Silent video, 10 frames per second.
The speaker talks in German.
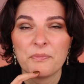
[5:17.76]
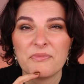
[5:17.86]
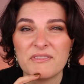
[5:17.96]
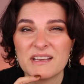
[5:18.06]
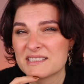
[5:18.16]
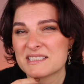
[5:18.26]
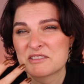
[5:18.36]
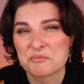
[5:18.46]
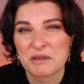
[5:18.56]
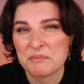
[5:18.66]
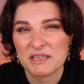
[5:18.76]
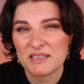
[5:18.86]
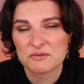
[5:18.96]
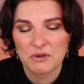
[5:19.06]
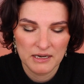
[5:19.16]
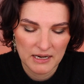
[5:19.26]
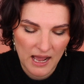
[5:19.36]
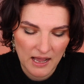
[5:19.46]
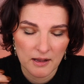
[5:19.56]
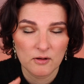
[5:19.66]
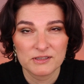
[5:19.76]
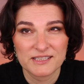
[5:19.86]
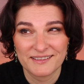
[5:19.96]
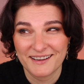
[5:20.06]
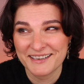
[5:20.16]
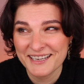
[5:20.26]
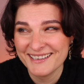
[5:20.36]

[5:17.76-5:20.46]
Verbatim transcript: Das spricht mich nicht so an. Ach, Gott sei Dank.